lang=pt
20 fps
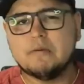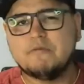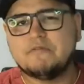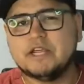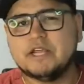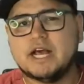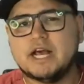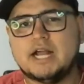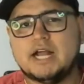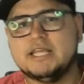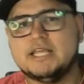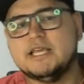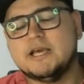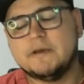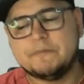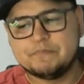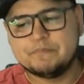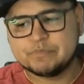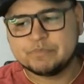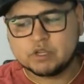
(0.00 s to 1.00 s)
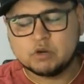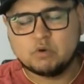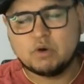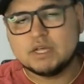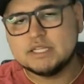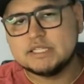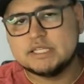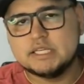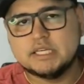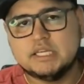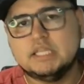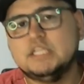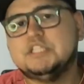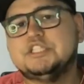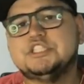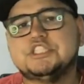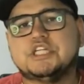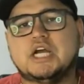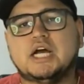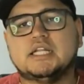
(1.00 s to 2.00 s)
do Remo ficaria com a
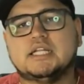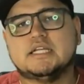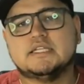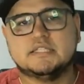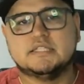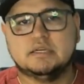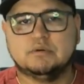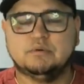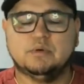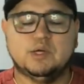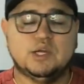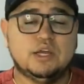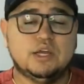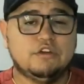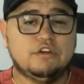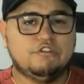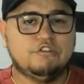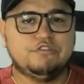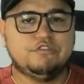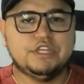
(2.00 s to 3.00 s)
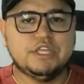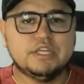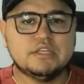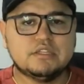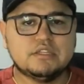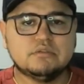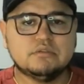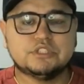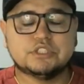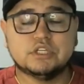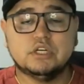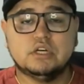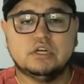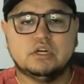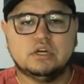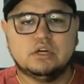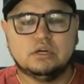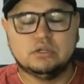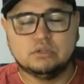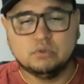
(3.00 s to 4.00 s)
seguinte escalação: Vinícius,
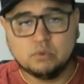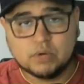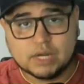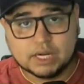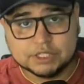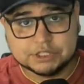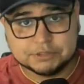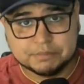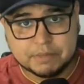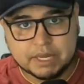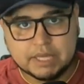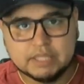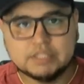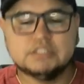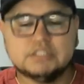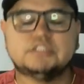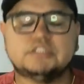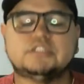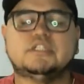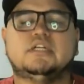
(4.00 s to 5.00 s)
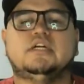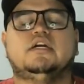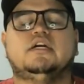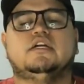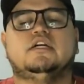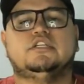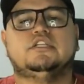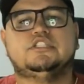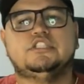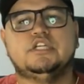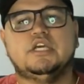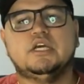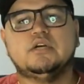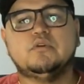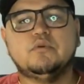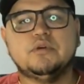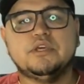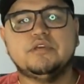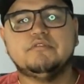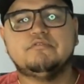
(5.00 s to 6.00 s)
Lucas Mendes,
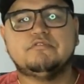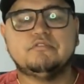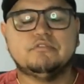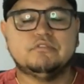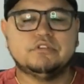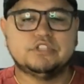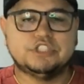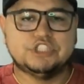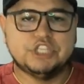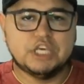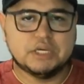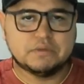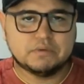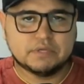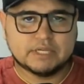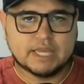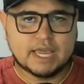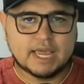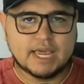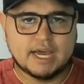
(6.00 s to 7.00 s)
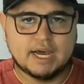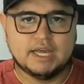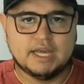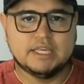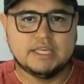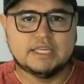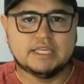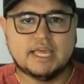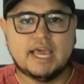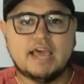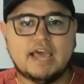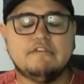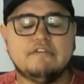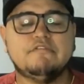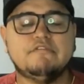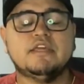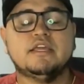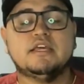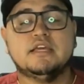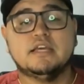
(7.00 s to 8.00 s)
Diego Ivo, Diego Guerra e
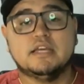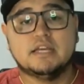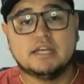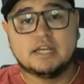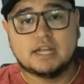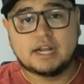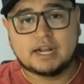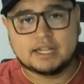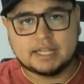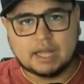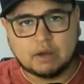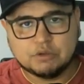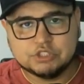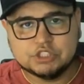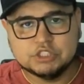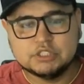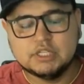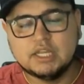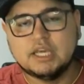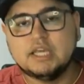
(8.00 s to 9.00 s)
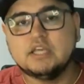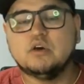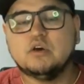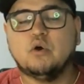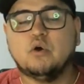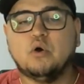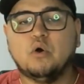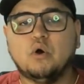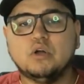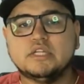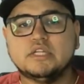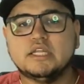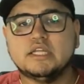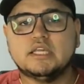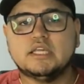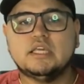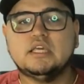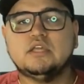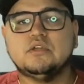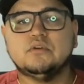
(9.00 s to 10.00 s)
Kevin, Claudinei,
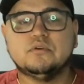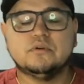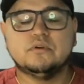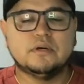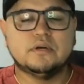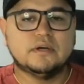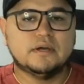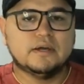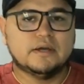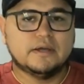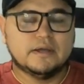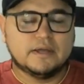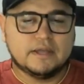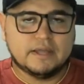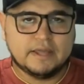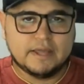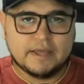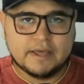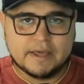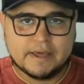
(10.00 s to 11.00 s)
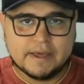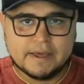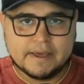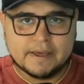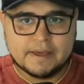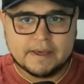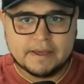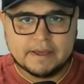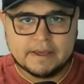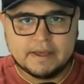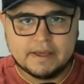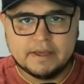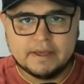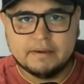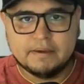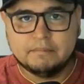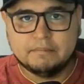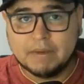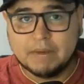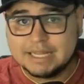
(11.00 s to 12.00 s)
Rodriguinho,
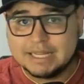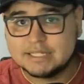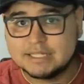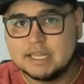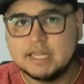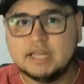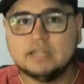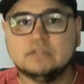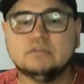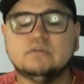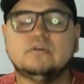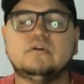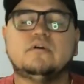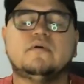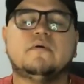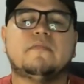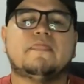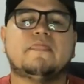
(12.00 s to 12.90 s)
é, Marcelo,